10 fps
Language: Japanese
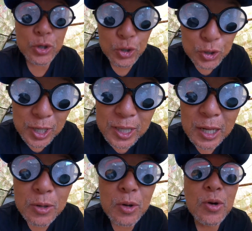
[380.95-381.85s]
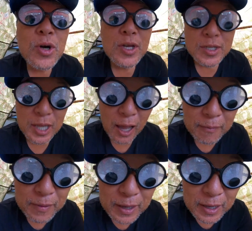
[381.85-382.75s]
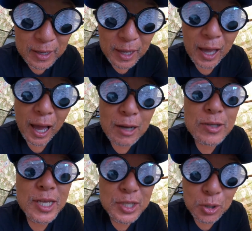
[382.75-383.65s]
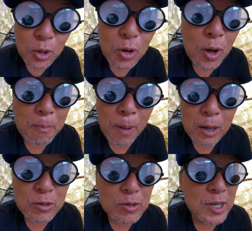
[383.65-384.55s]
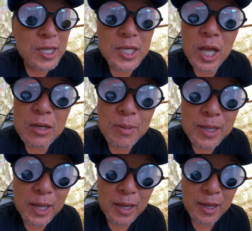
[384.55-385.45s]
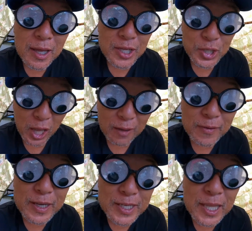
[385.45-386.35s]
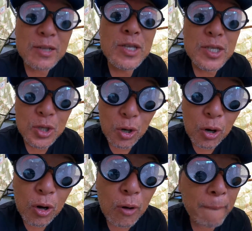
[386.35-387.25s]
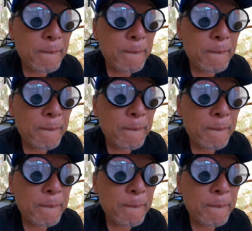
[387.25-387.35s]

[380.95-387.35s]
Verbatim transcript: 夕方のサーフィンあるでしょ真っ暗になるまでサーフィンしてるでしょ